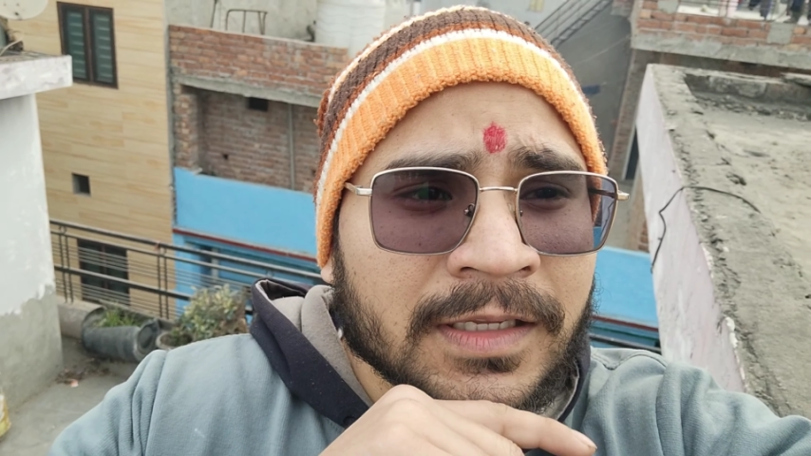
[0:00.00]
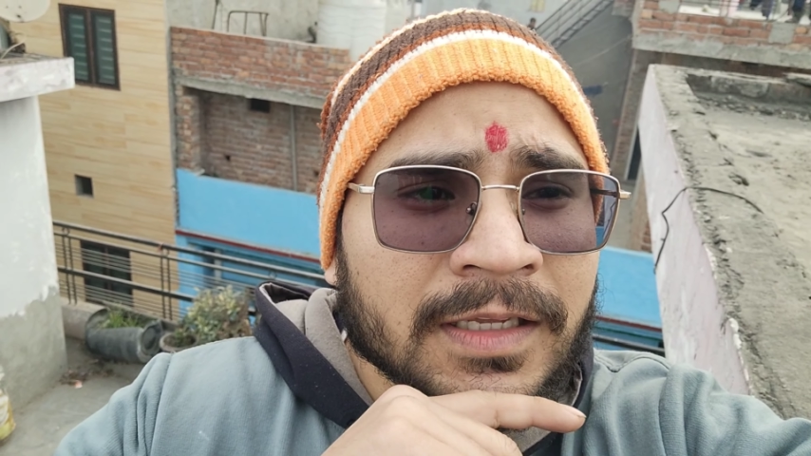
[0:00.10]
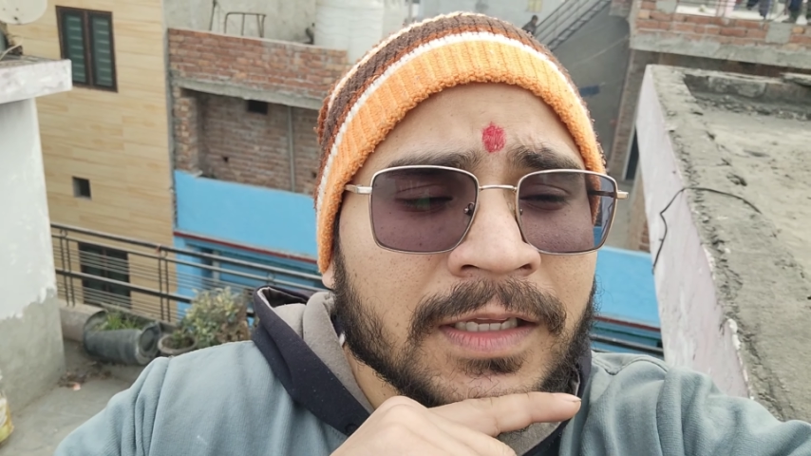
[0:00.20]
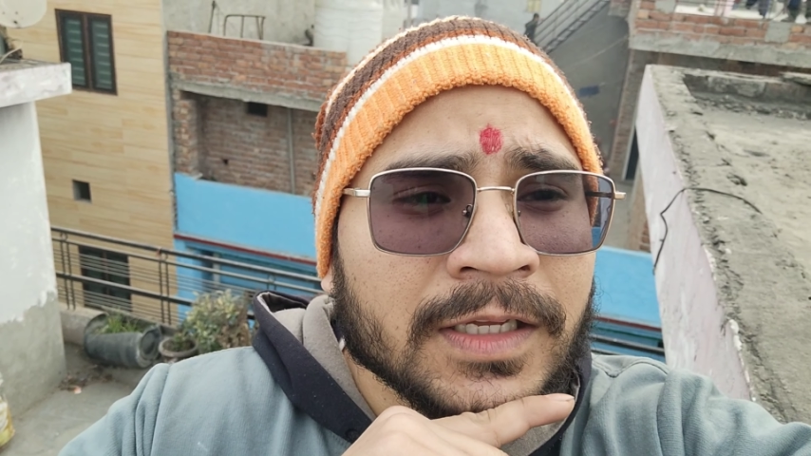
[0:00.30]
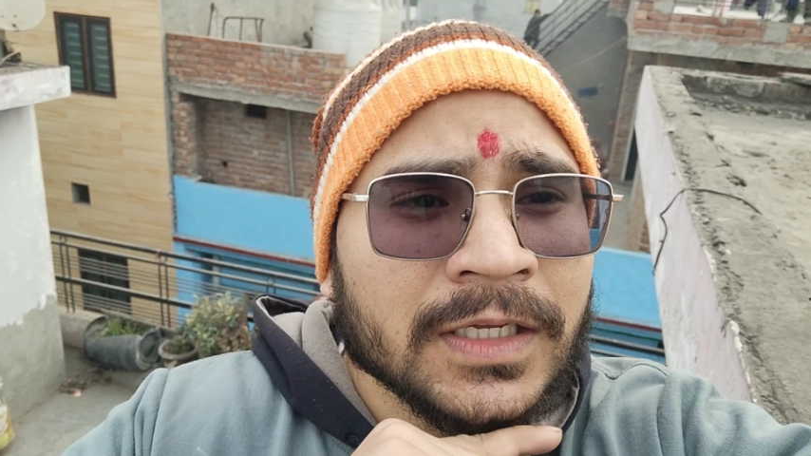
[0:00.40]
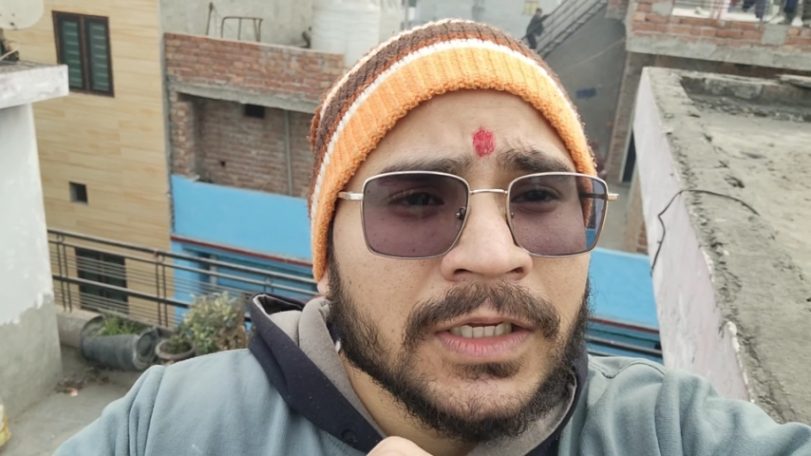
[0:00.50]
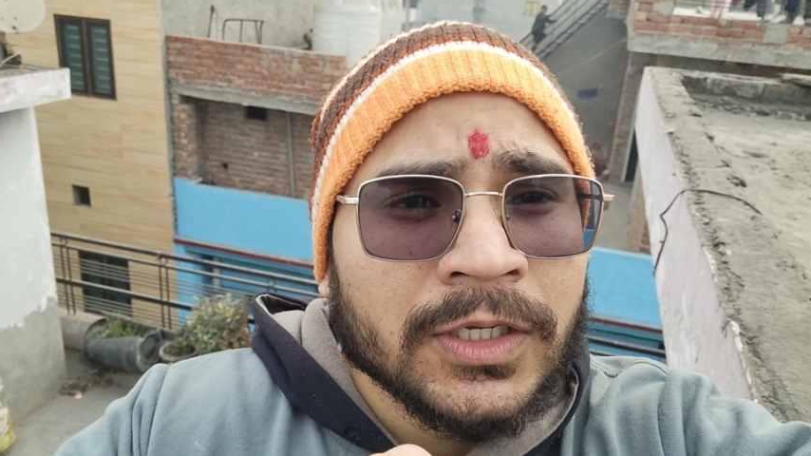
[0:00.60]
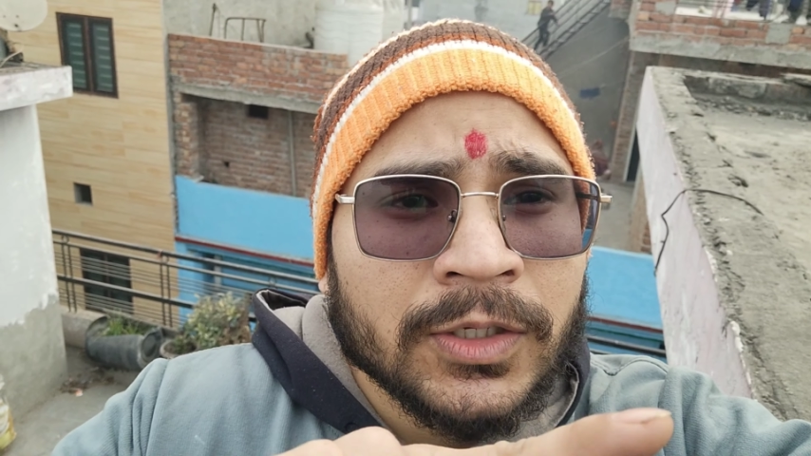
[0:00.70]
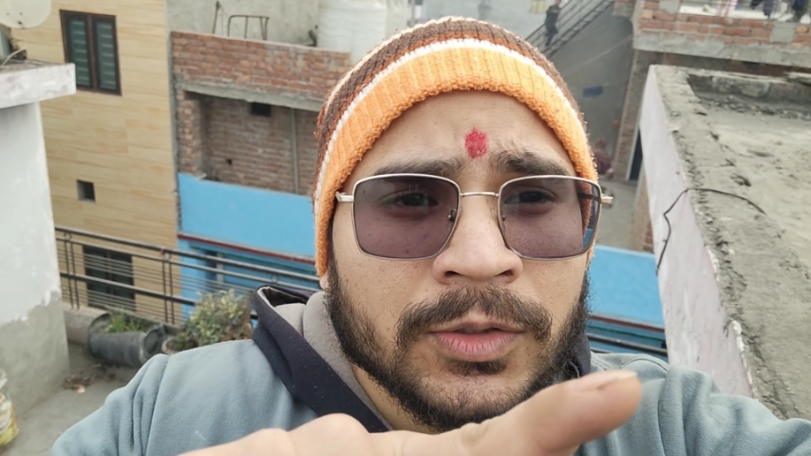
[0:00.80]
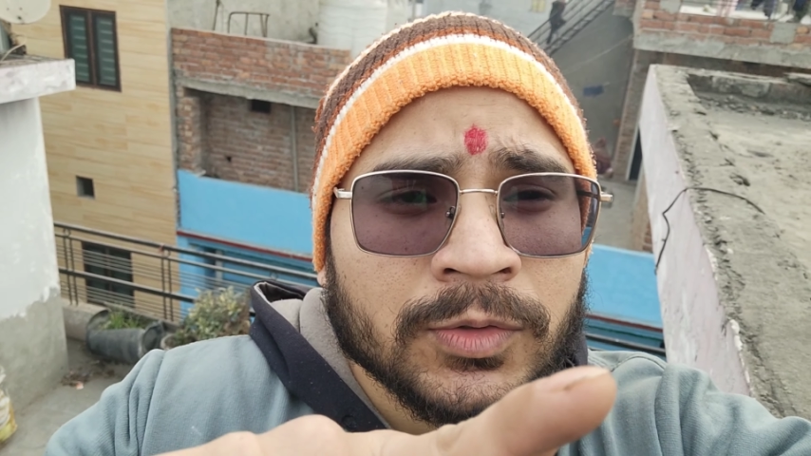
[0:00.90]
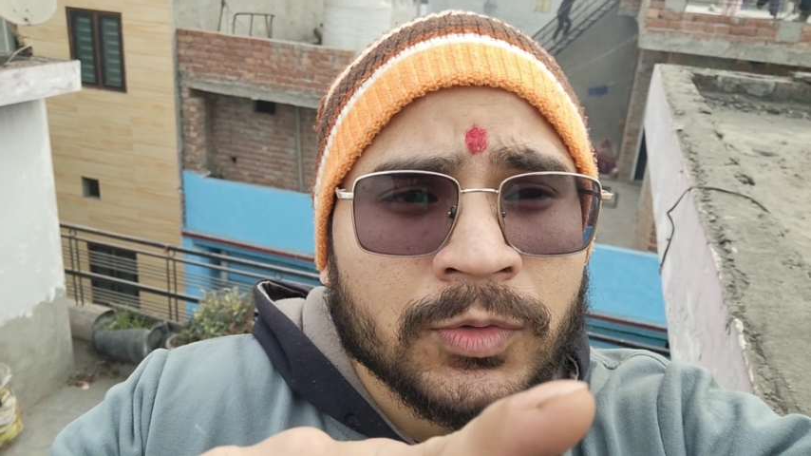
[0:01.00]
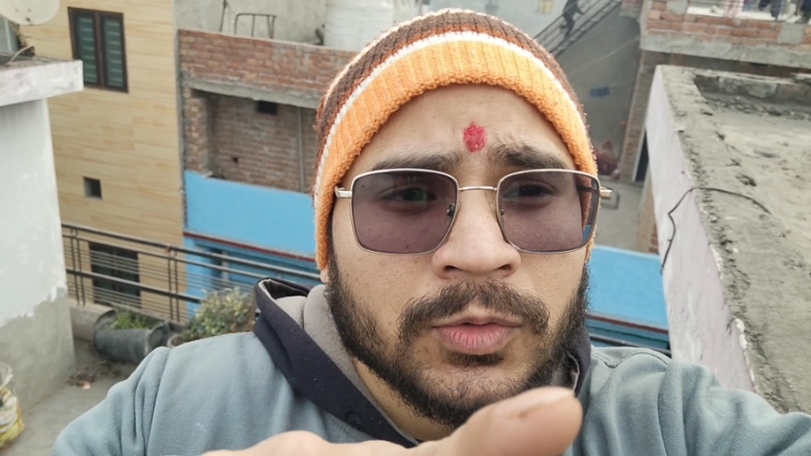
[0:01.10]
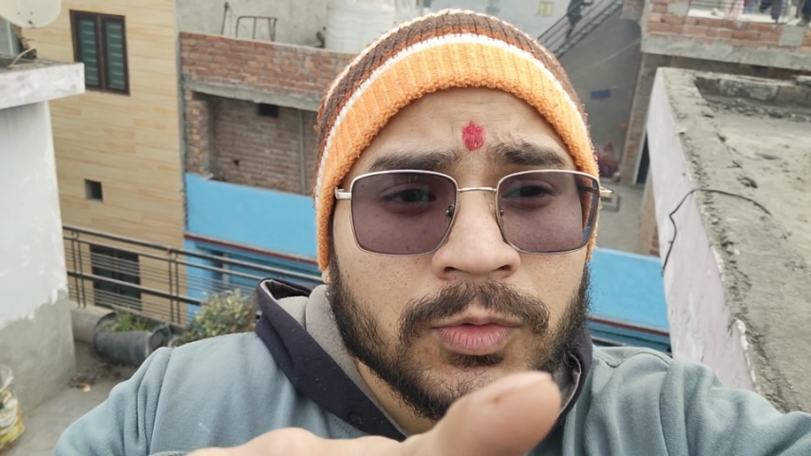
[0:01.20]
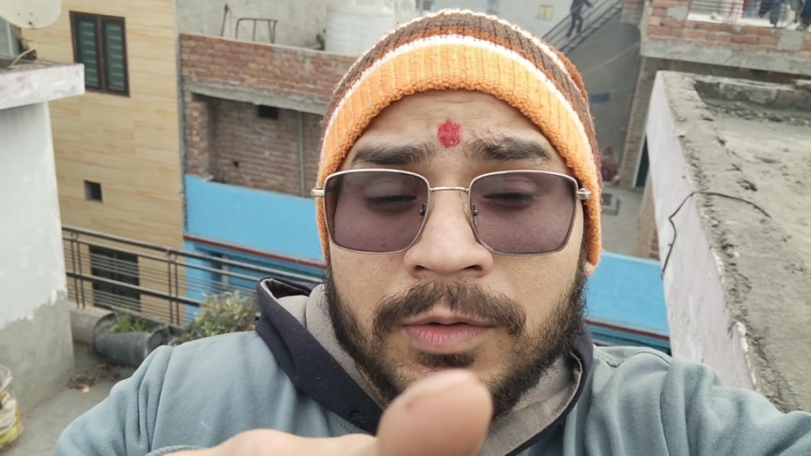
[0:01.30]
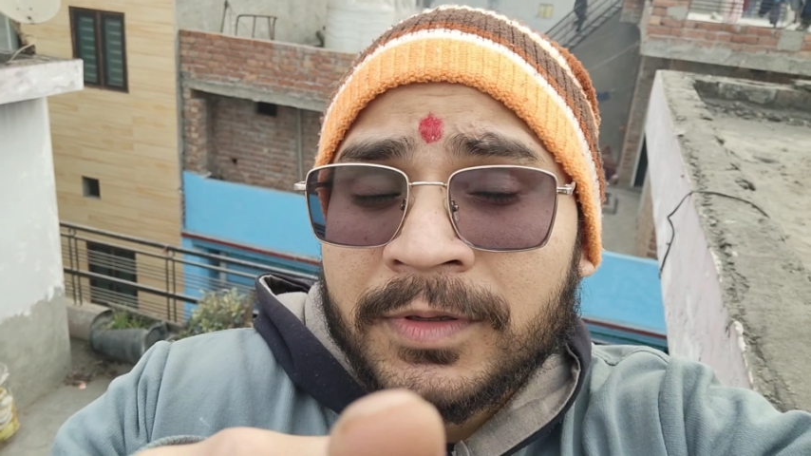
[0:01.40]
से तो
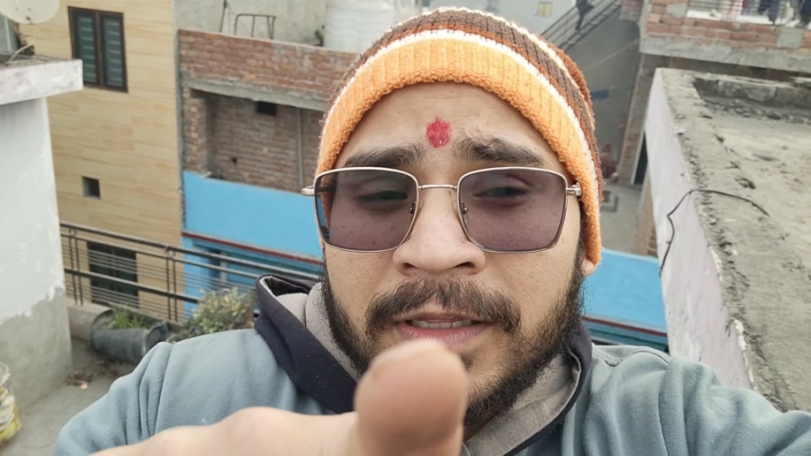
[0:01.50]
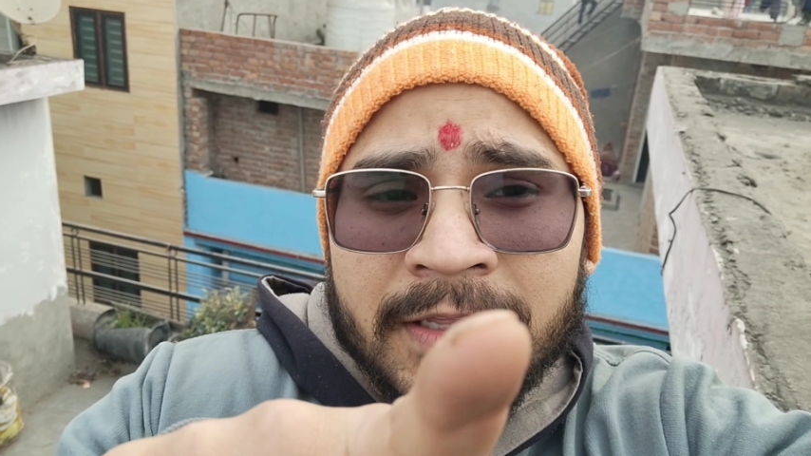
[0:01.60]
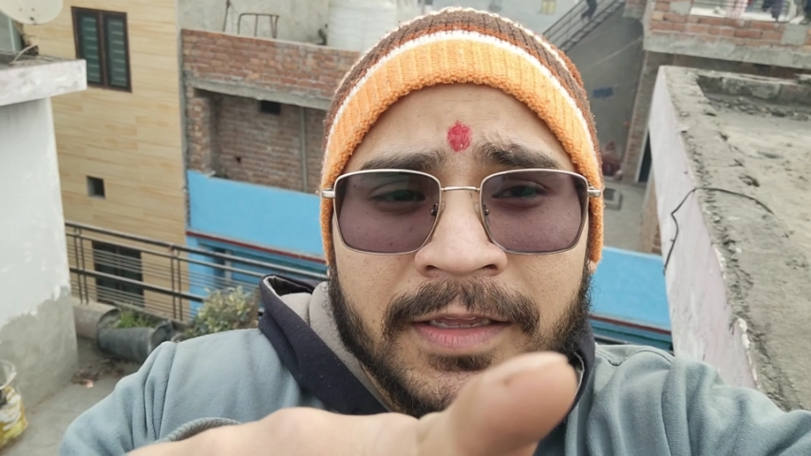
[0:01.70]
अभी